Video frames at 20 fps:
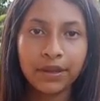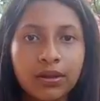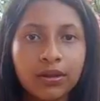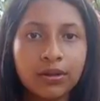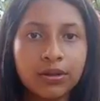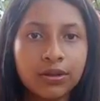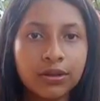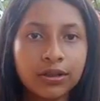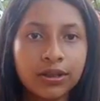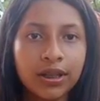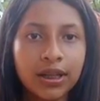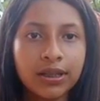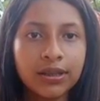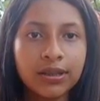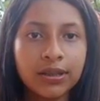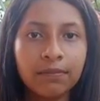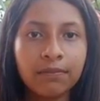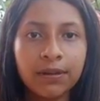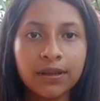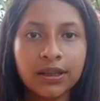
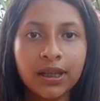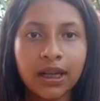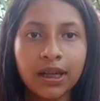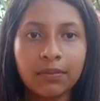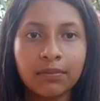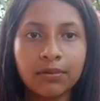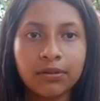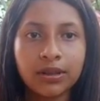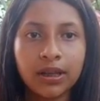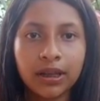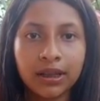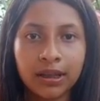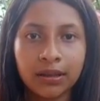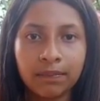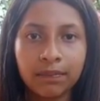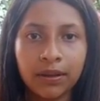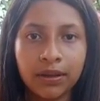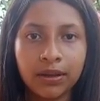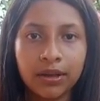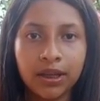Nosotras siempre estaremos
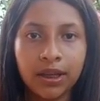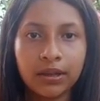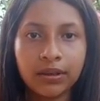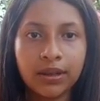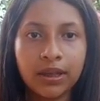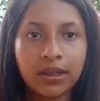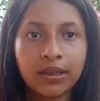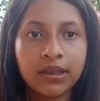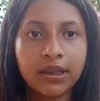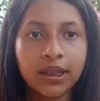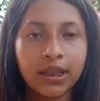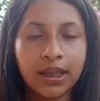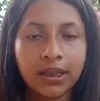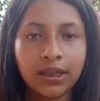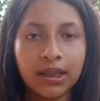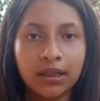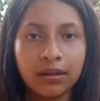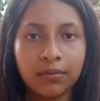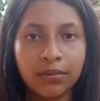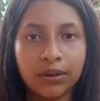aquí pendientes de
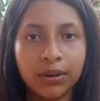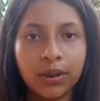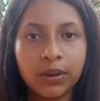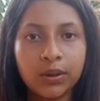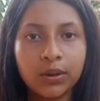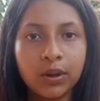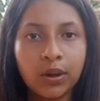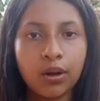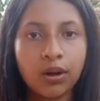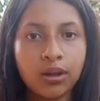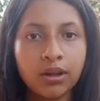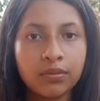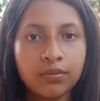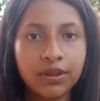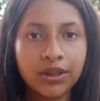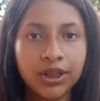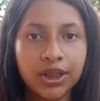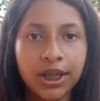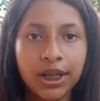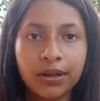que se eliminen todos los
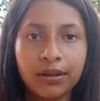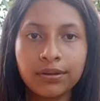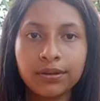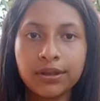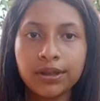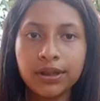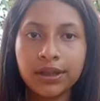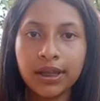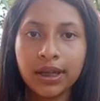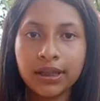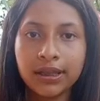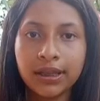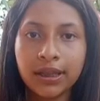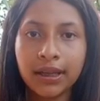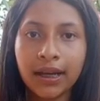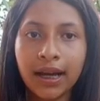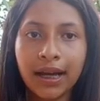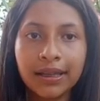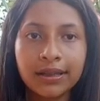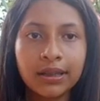mecheros y
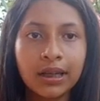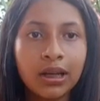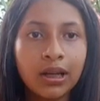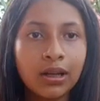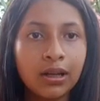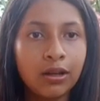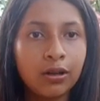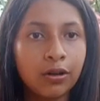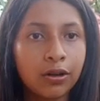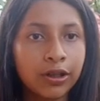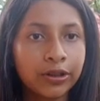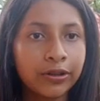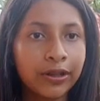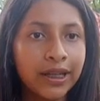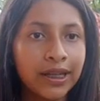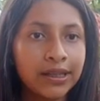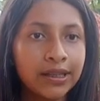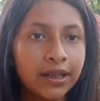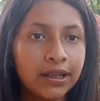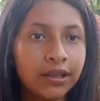ese gas lo
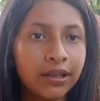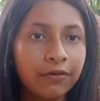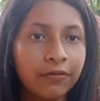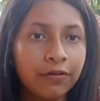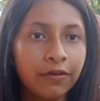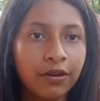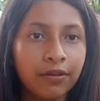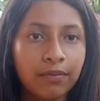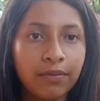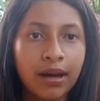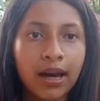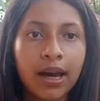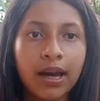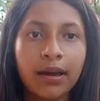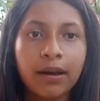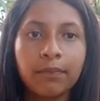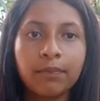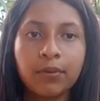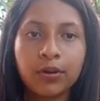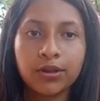reutilicen de
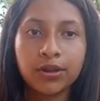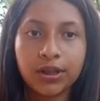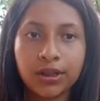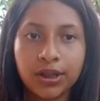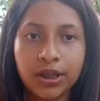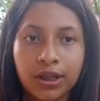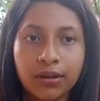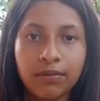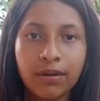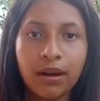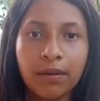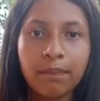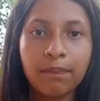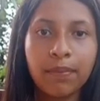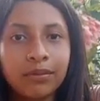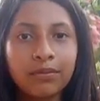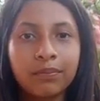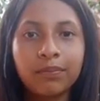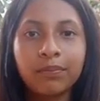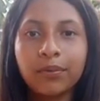forma positiva
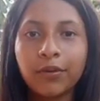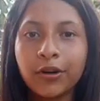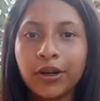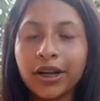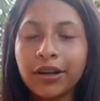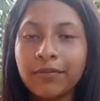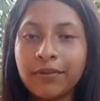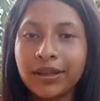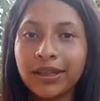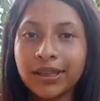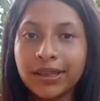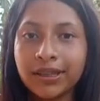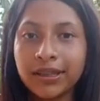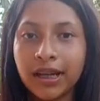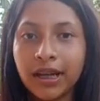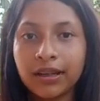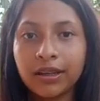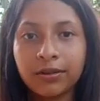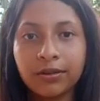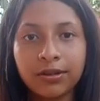por el
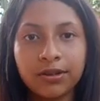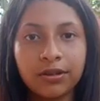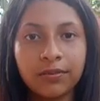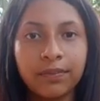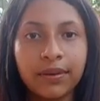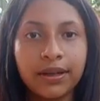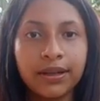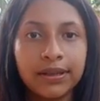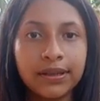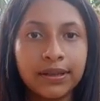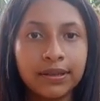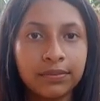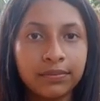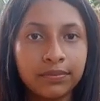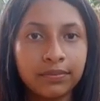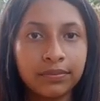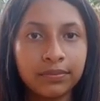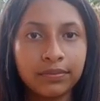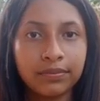bienestar de nuestro país.